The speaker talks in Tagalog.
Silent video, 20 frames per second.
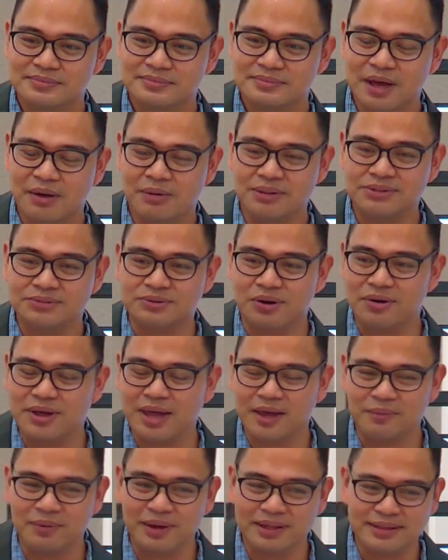I was
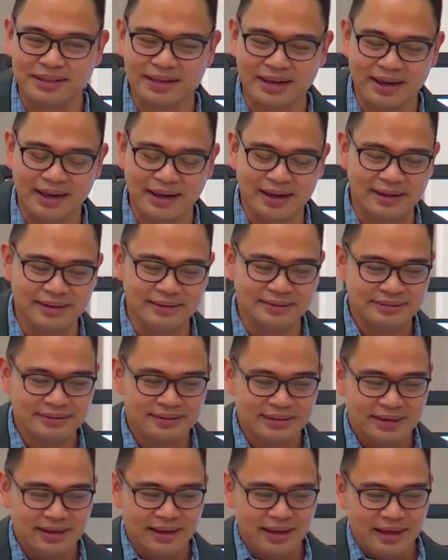talking with uh,
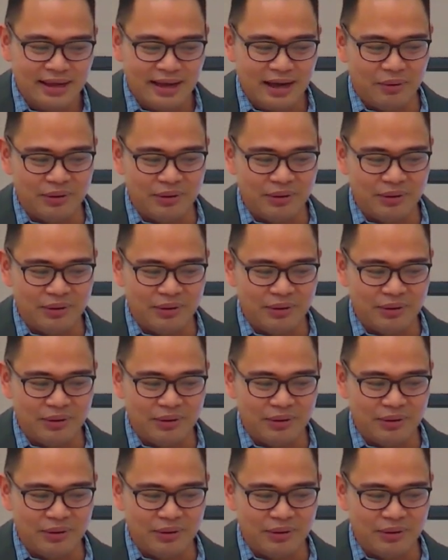I